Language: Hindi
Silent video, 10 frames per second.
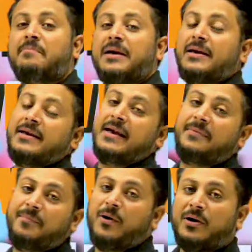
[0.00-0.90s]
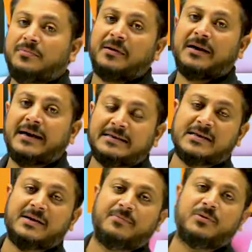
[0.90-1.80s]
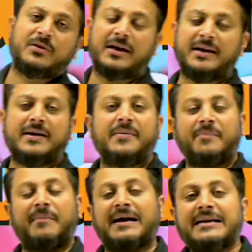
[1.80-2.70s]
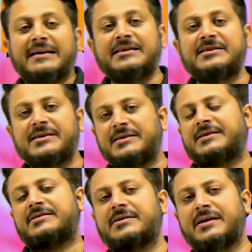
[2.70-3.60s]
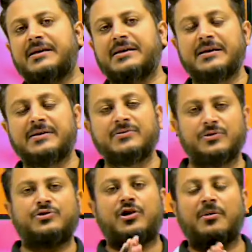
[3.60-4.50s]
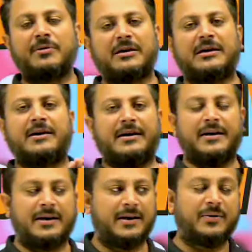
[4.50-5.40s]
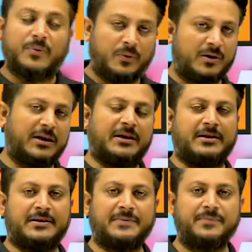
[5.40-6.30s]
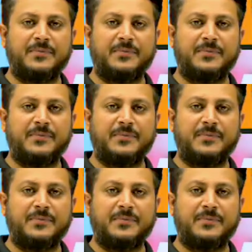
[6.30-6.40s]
में ही एक बहुत बड़ा एग्जाम होता है माइनिंग इंजीनियर्स के लिए जो जॉब कर रहे हैं उनके लिए